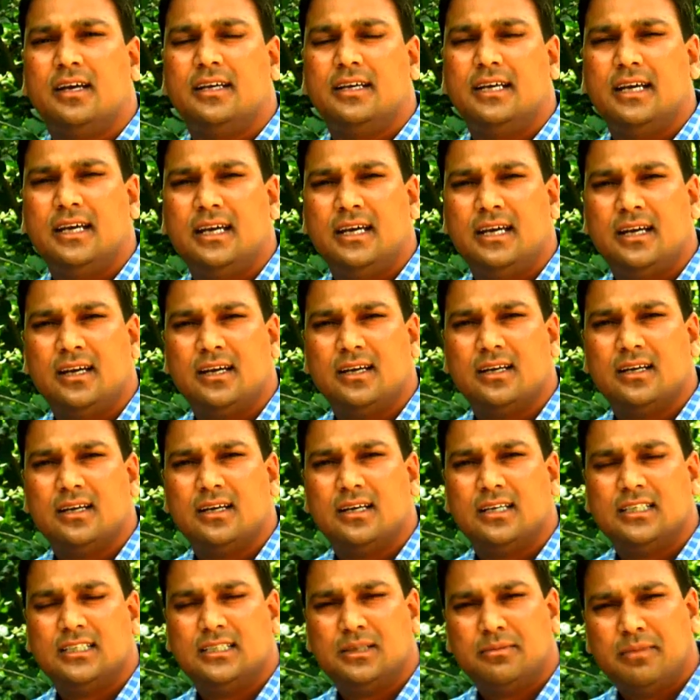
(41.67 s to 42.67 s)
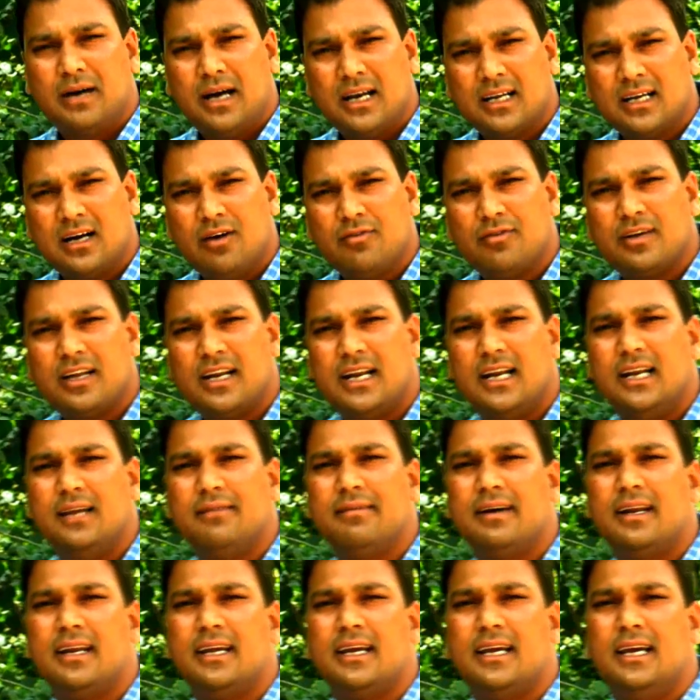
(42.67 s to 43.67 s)
ये जमाल गांव के
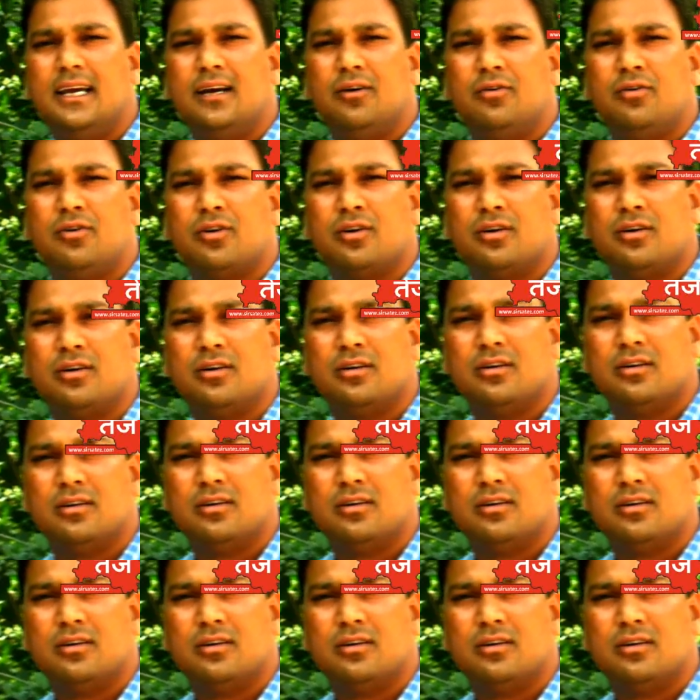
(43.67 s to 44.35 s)
रहने वाले हैं और